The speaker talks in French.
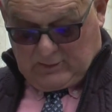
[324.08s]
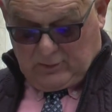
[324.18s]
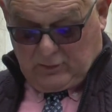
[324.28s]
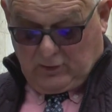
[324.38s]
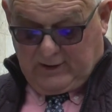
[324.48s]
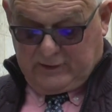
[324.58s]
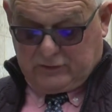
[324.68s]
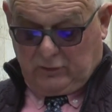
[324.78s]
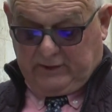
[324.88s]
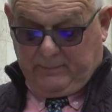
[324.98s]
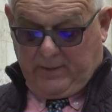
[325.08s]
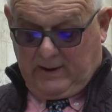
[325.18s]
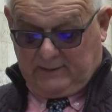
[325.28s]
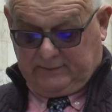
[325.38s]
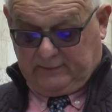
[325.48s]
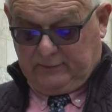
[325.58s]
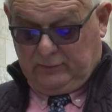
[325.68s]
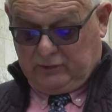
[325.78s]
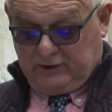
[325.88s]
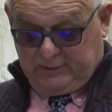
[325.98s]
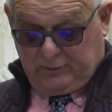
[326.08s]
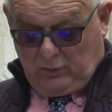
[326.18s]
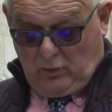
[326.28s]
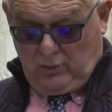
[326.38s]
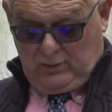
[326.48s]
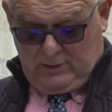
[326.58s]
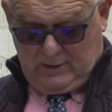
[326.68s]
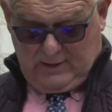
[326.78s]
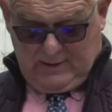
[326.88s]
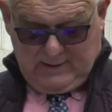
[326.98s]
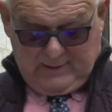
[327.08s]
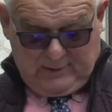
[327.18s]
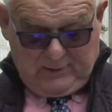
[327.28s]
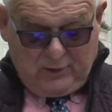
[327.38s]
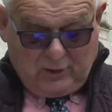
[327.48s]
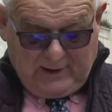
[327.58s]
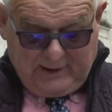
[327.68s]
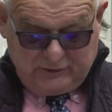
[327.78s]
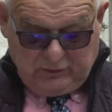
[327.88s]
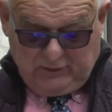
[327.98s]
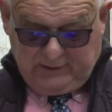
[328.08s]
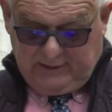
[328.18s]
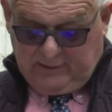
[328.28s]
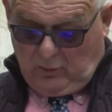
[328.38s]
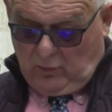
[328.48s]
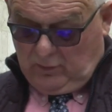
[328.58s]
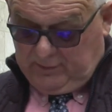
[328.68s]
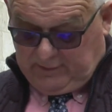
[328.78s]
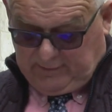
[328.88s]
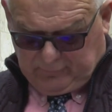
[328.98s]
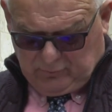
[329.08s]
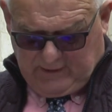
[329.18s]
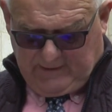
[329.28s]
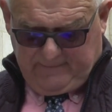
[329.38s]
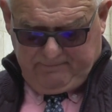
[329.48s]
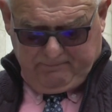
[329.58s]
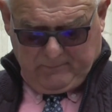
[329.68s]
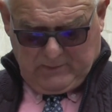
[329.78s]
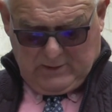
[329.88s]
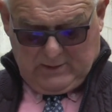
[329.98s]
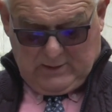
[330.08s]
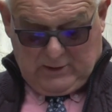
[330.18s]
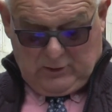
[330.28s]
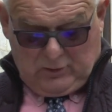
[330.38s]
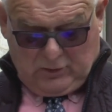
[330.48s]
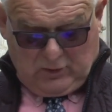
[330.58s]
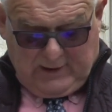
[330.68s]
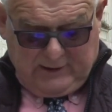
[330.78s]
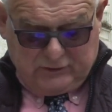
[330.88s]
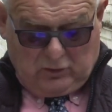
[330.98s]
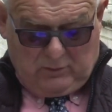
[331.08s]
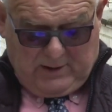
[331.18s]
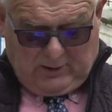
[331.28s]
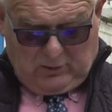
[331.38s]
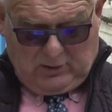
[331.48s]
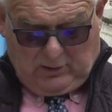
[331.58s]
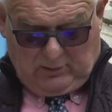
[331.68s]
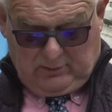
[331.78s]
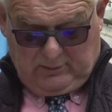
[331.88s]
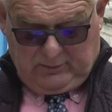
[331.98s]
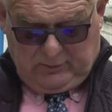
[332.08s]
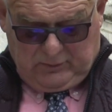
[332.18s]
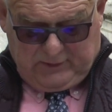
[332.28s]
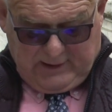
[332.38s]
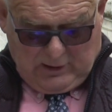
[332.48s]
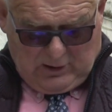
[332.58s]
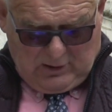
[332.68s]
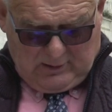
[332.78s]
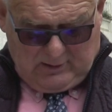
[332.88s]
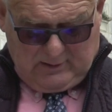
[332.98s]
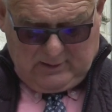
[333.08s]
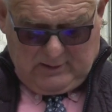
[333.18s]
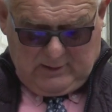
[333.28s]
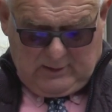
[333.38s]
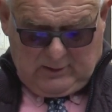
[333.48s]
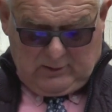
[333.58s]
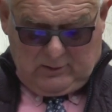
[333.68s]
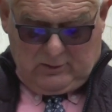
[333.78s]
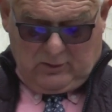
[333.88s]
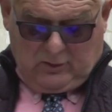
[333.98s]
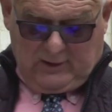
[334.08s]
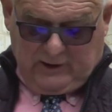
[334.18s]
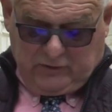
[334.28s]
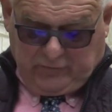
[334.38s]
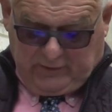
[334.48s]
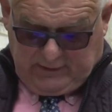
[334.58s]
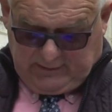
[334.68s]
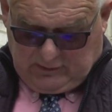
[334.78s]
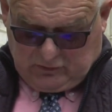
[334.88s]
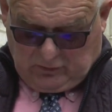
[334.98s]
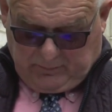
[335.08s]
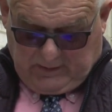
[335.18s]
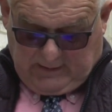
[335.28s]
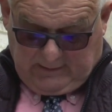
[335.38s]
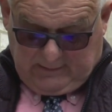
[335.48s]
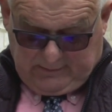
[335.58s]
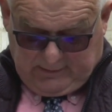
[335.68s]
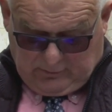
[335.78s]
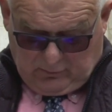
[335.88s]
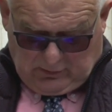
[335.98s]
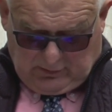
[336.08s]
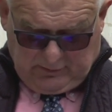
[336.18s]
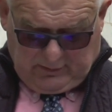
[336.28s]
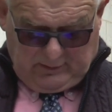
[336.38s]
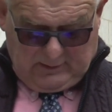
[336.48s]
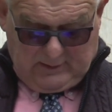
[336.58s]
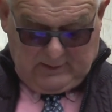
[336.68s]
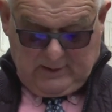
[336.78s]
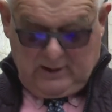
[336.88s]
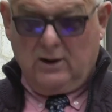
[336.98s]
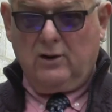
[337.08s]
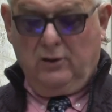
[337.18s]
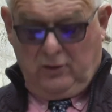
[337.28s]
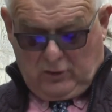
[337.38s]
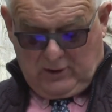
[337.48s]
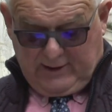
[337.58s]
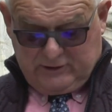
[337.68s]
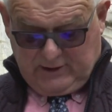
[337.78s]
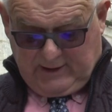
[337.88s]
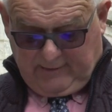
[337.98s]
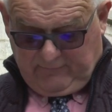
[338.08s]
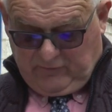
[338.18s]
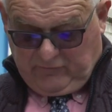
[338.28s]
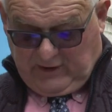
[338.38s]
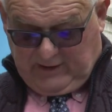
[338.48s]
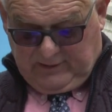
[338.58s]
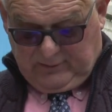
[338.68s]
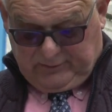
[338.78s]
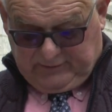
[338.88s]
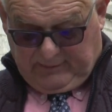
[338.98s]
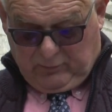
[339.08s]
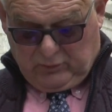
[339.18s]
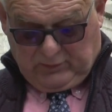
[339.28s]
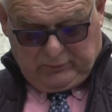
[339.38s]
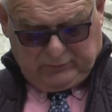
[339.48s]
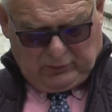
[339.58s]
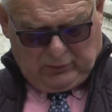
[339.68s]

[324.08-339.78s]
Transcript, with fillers: le collège Rosa Parks de Châteauroux, le collège Denis Diderot d'Issoudun, le collège Romain Roland de Déol, le collège Frédéric Chopin d'Aigurande, le collège Hervé Faille de saint benoît du